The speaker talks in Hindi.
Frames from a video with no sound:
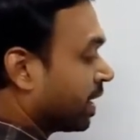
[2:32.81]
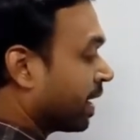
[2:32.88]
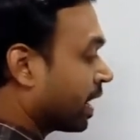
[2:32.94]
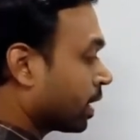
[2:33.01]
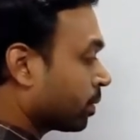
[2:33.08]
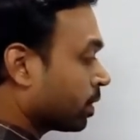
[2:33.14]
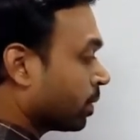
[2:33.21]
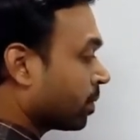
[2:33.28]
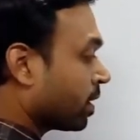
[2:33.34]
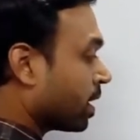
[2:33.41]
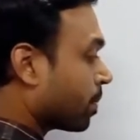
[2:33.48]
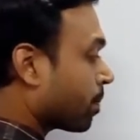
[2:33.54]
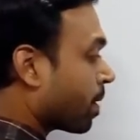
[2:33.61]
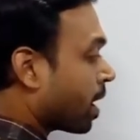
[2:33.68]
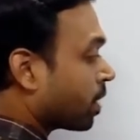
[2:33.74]
कहना मतलब
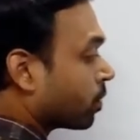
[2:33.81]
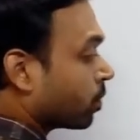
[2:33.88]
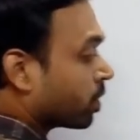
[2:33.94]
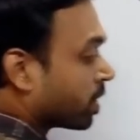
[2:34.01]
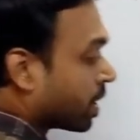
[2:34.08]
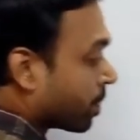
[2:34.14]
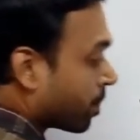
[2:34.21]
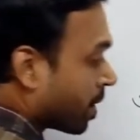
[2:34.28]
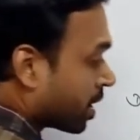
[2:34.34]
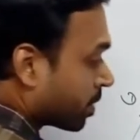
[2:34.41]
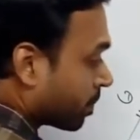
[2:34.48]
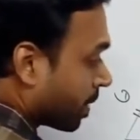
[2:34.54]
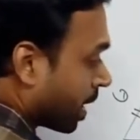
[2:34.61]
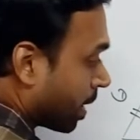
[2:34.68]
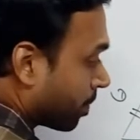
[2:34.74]
ये पार्ट और ये पार्ट
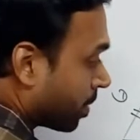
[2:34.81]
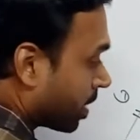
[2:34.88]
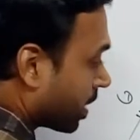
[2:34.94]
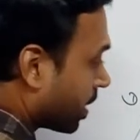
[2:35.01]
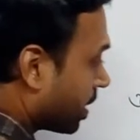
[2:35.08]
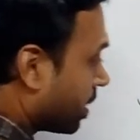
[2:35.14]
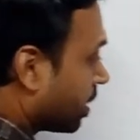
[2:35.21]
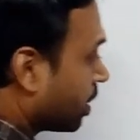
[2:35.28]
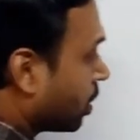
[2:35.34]
बराबर है